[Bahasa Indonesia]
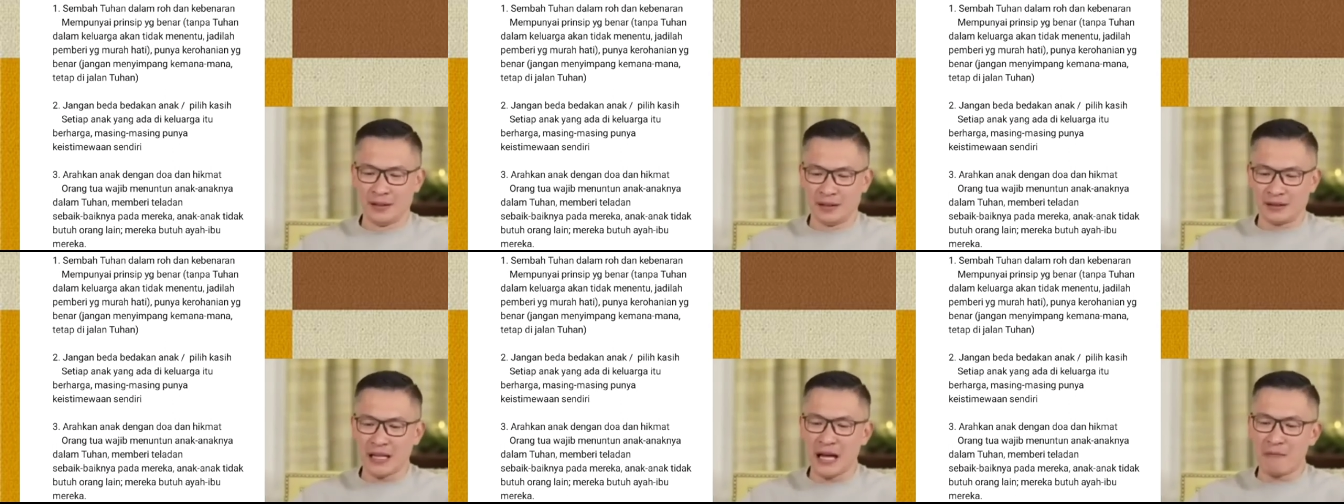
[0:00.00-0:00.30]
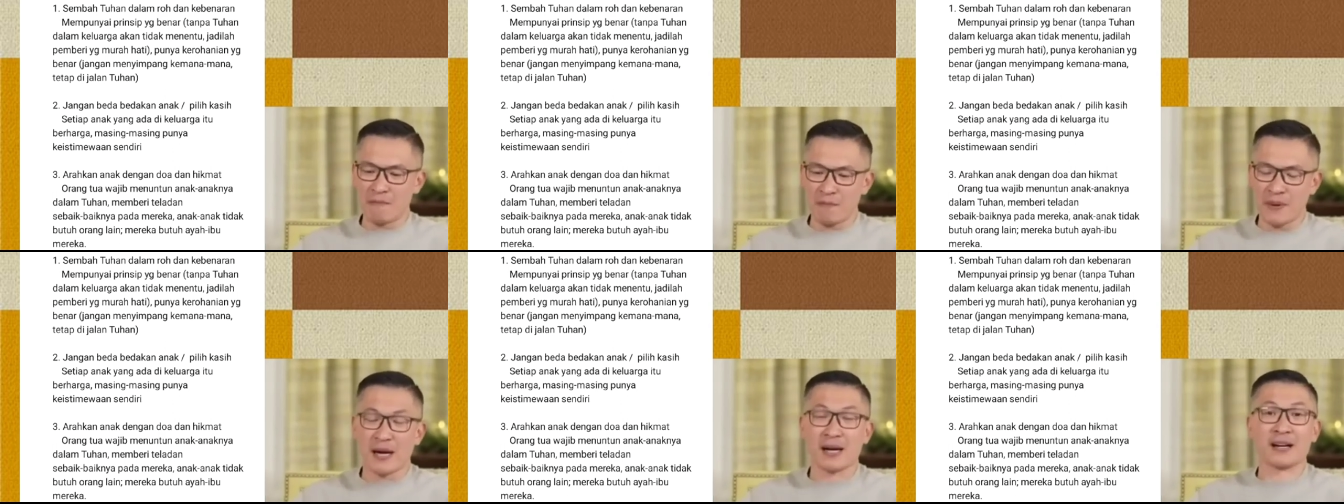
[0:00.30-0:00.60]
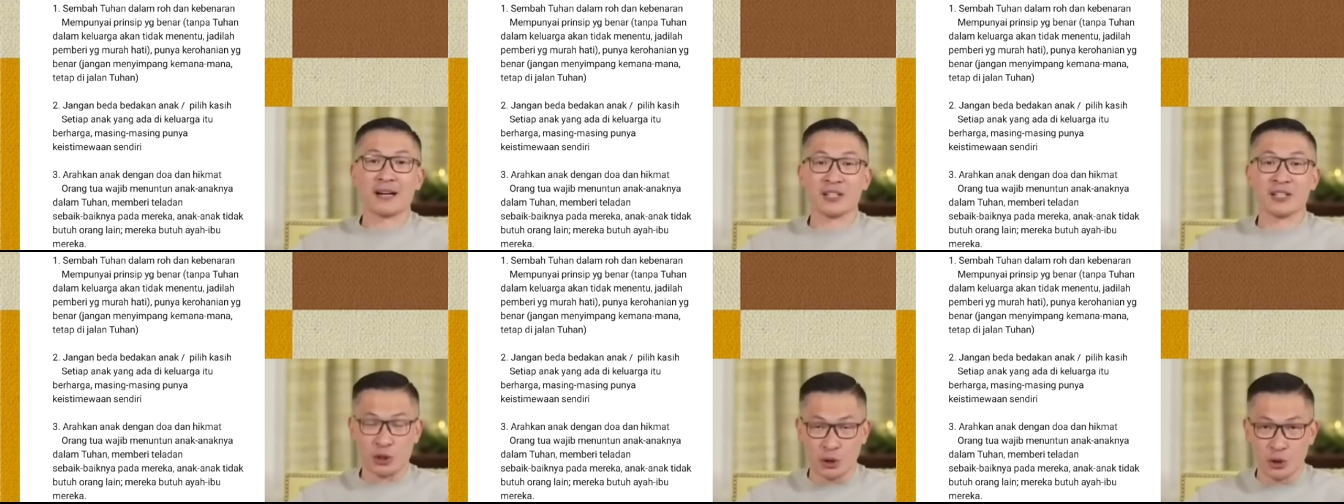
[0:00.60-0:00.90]
Tanpa
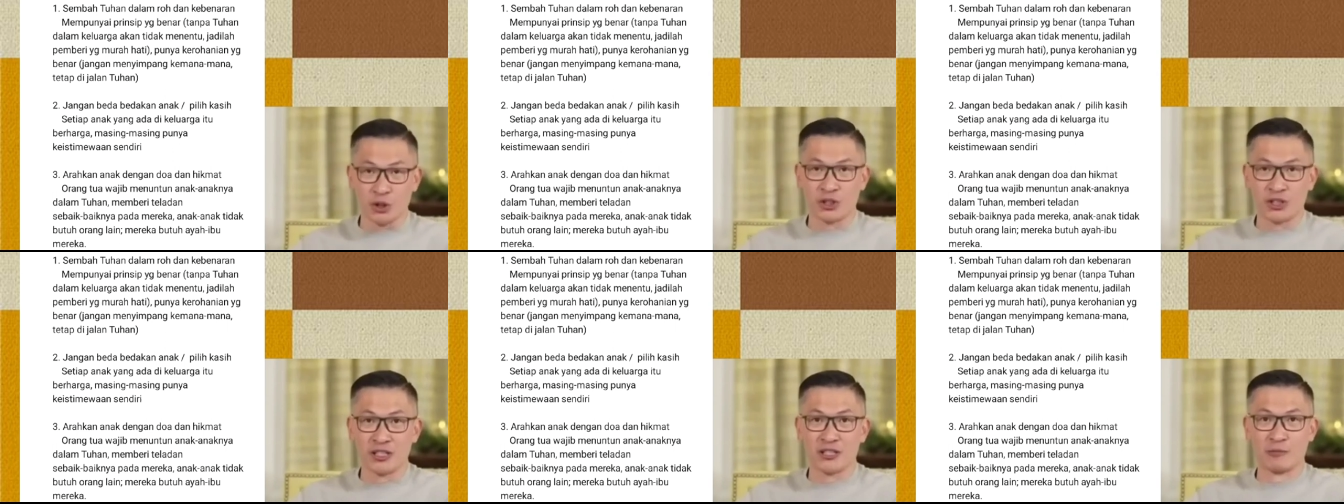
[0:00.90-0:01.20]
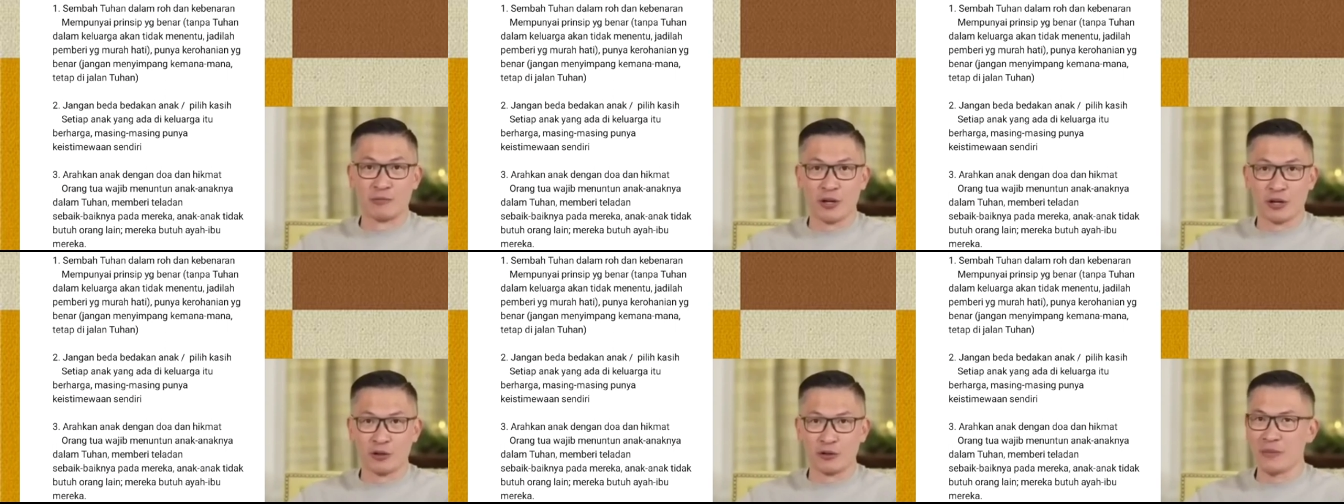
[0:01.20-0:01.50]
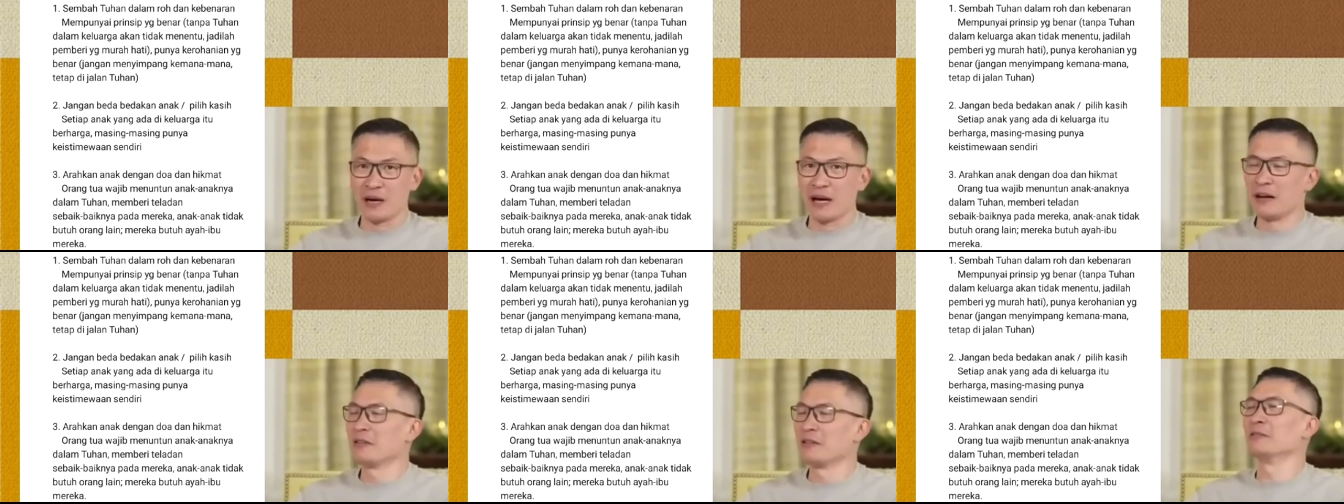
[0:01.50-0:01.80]
Kristus di sebuah
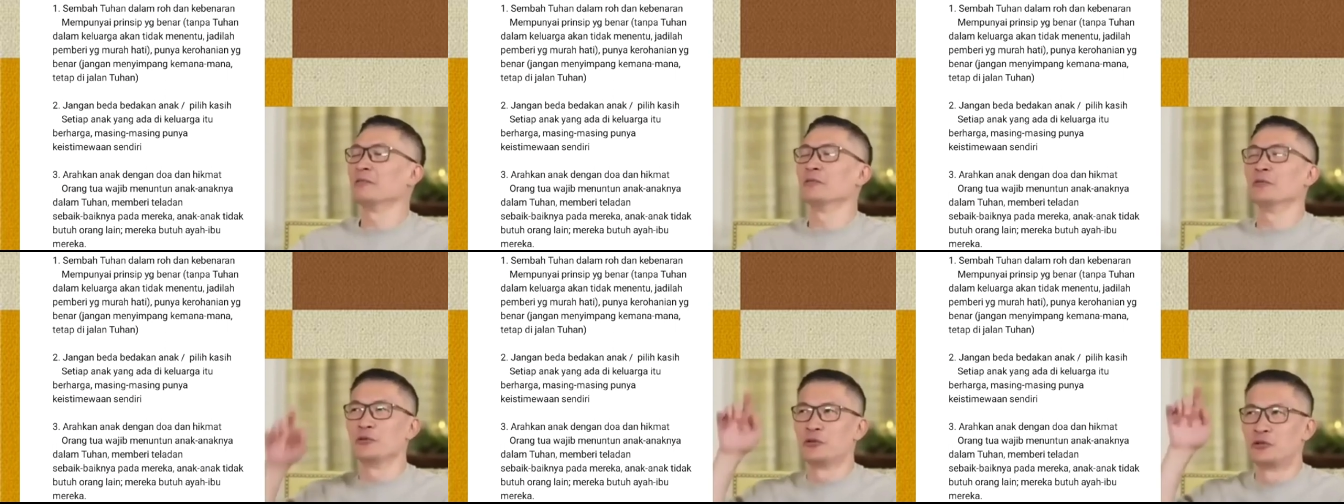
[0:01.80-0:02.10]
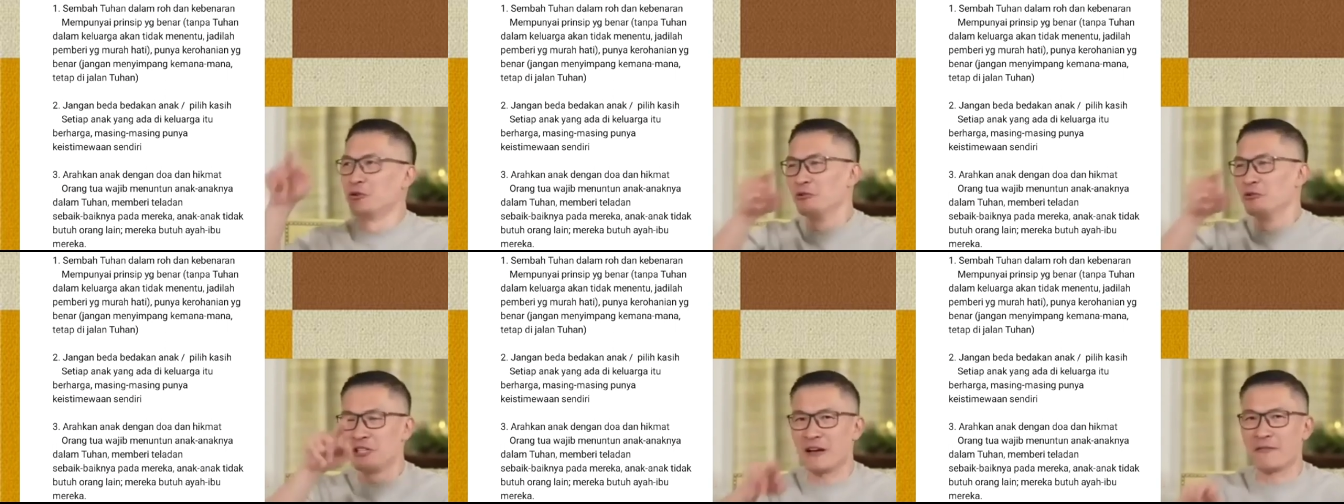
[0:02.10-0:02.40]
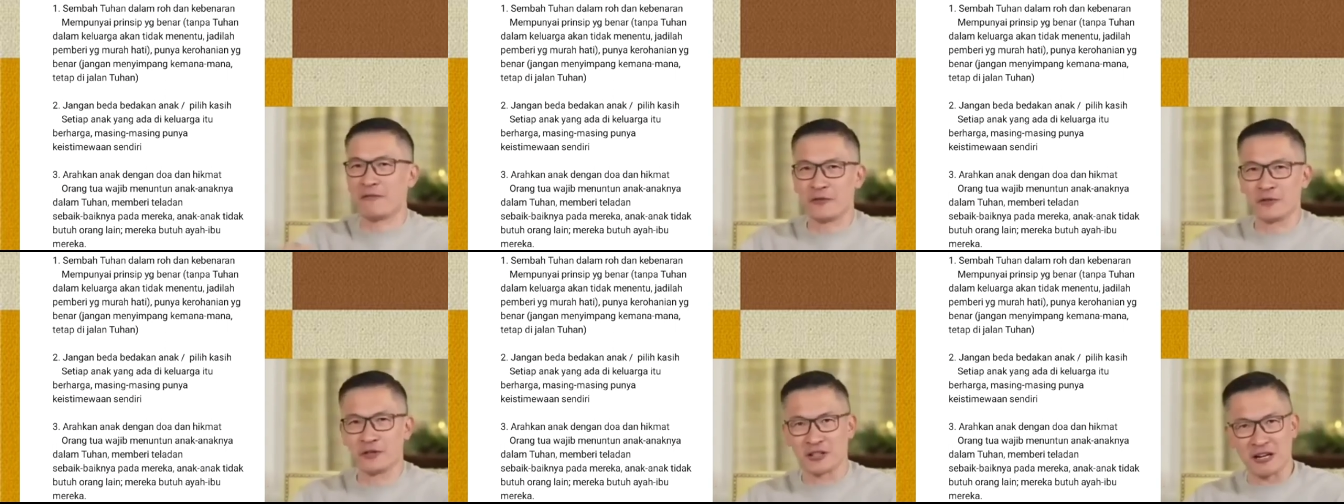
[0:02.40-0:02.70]
rumah, ujungnya
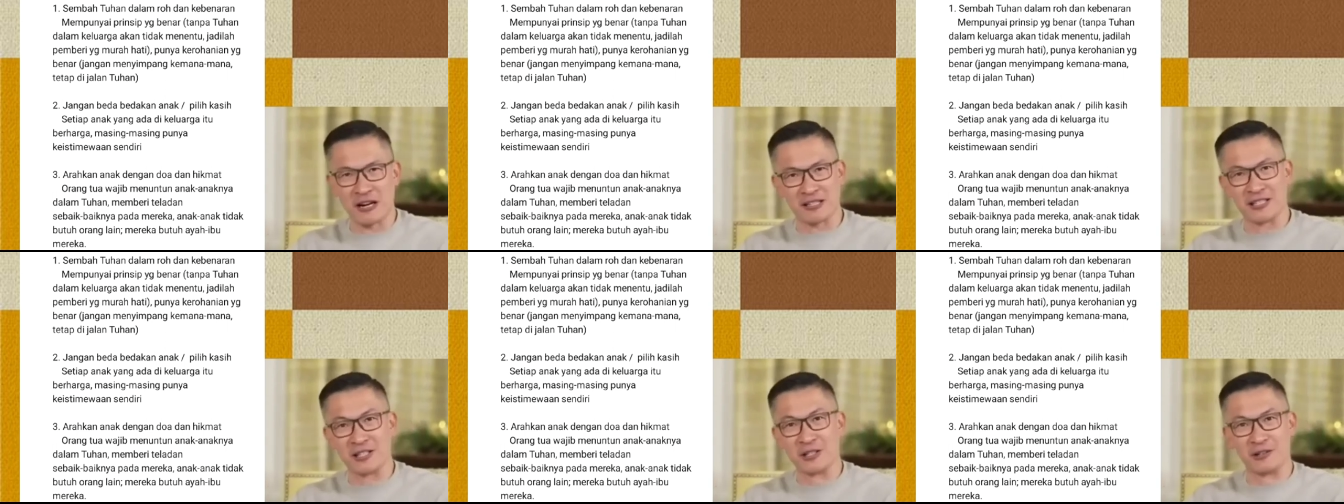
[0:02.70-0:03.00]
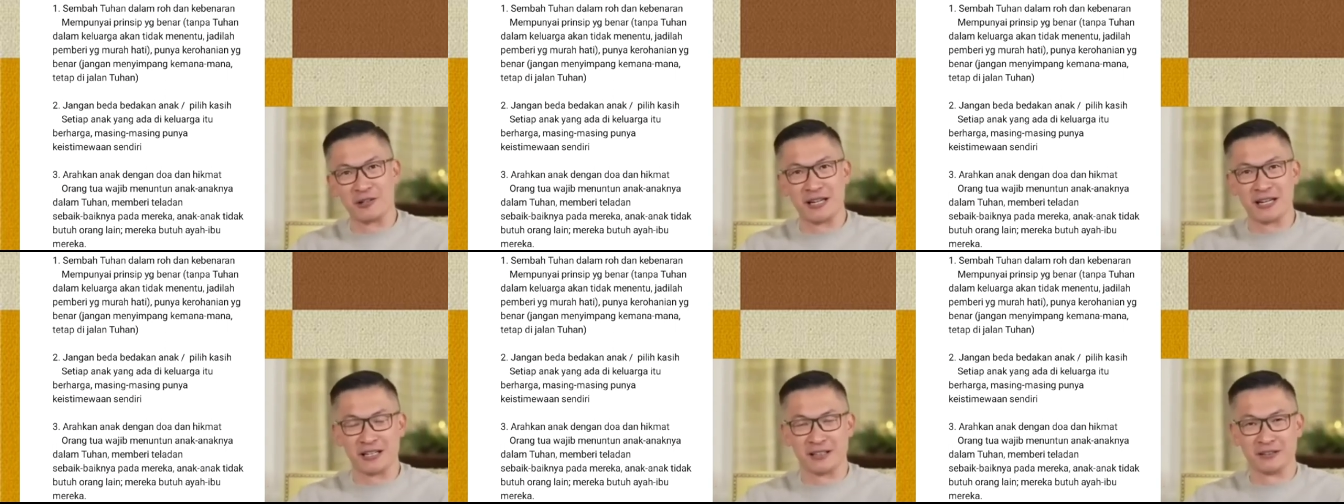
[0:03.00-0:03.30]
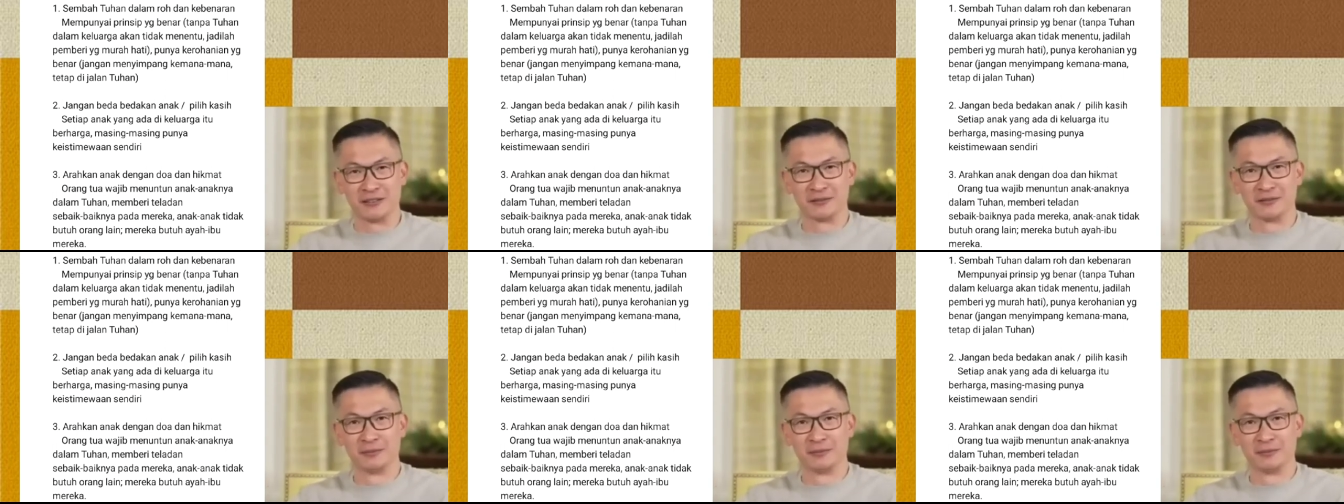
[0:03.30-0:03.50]
frustrasi doang.